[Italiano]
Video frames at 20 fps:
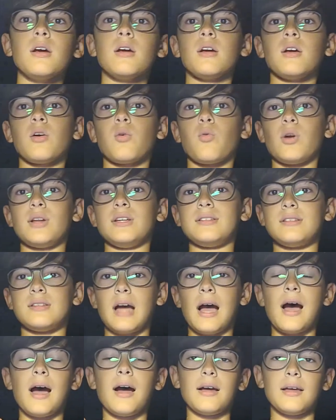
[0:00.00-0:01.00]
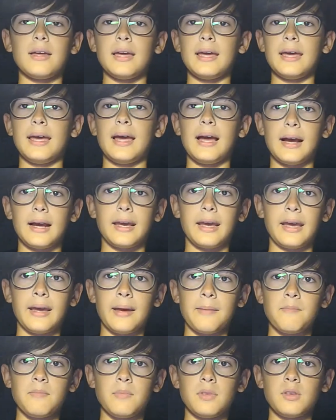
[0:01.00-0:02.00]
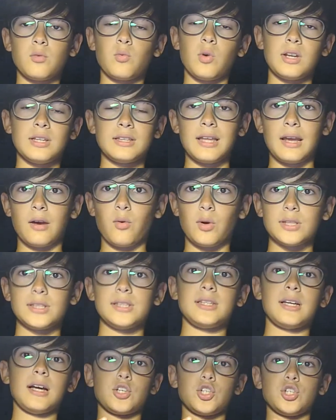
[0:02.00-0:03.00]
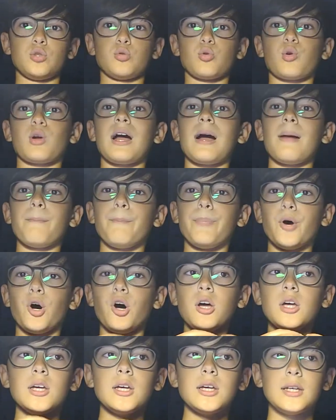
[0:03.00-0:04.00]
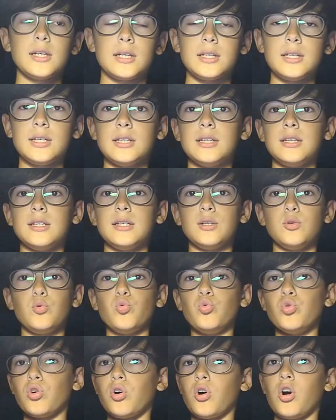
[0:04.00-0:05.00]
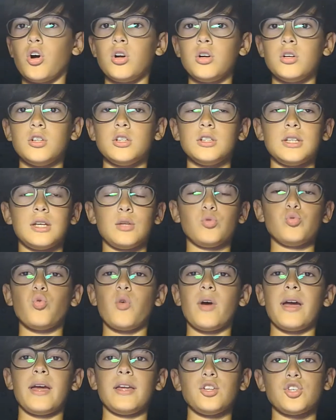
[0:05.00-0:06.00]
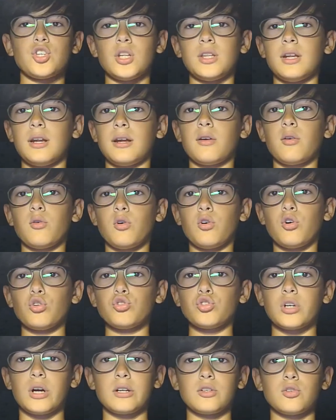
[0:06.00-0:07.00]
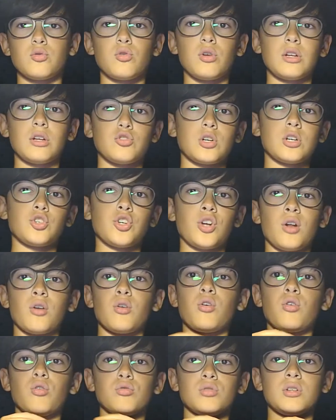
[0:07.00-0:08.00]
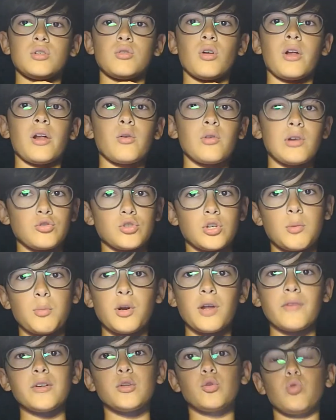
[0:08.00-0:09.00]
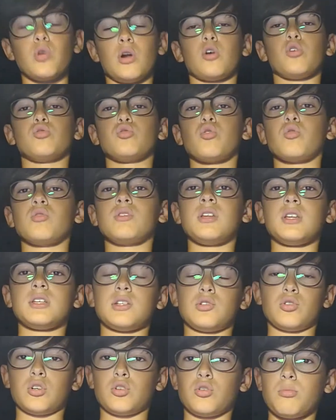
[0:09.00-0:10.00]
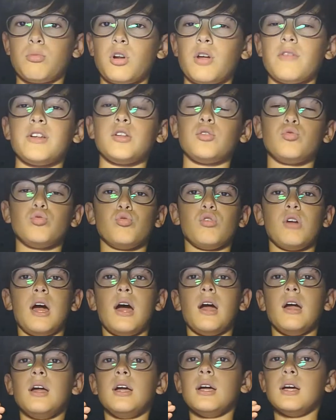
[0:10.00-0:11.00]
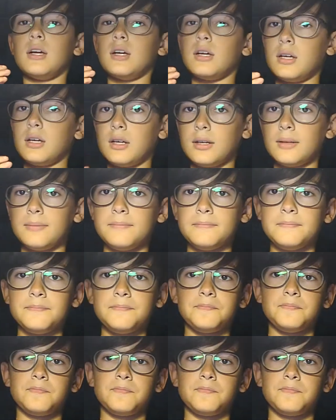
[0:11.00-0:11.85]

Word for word: qualità e anche mm, qualità e quantità a centrocampo. Eh, uno eh, dei due in genere o gioca, ora gioca Cialanoglu titolare, ora gioca Bonaventura, contro l'Udinese ha giocato Bonaventura. Ehm,